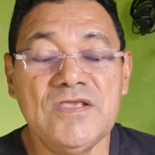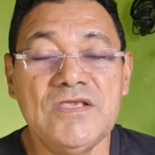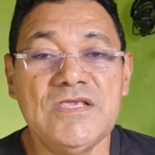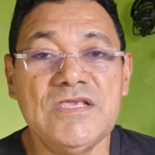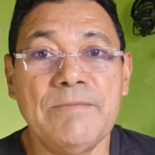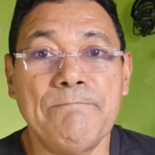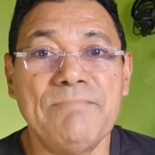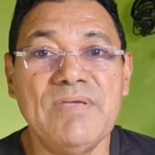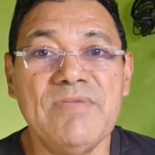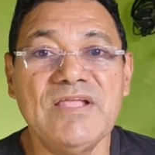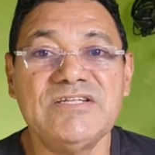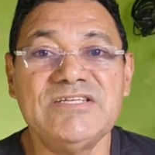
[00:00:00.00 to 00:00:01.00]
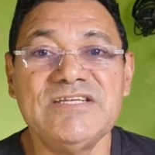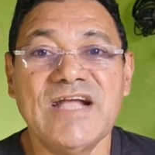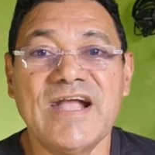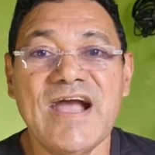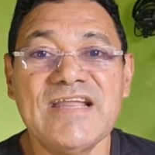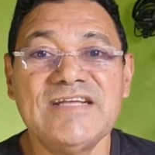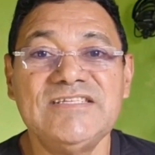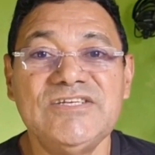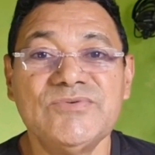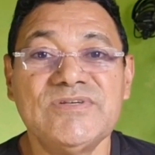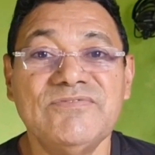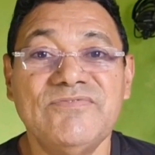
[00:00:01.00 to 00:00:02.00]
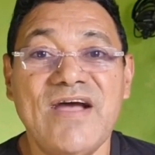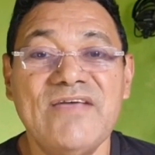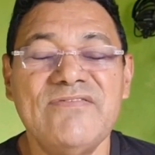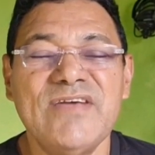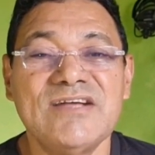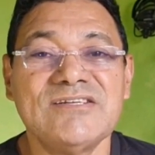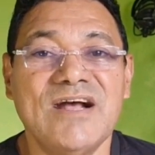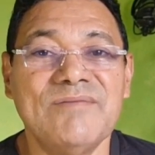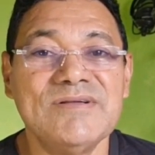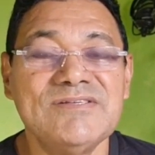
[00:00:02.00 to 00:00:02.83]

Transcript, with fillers: e Pimentinha garantiu que vai viajar.